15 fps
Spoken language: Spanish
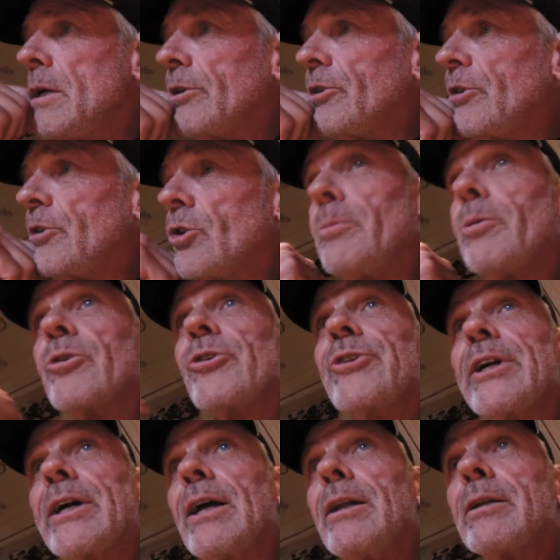Entonces yo como
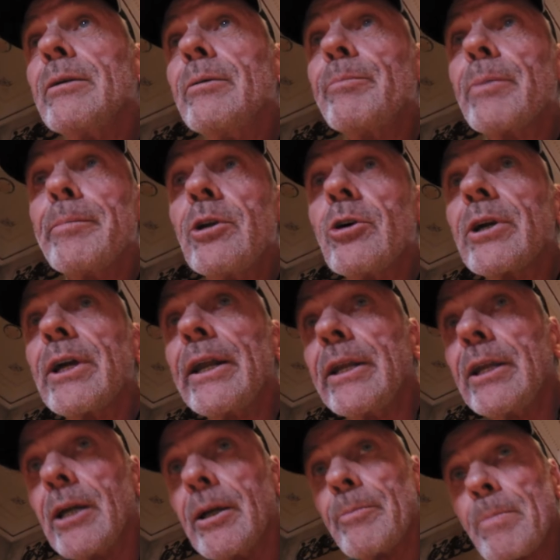concejal, primero, ¿qué
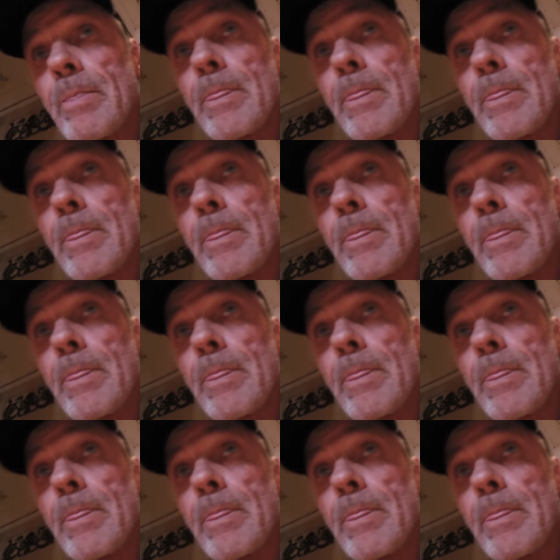haría?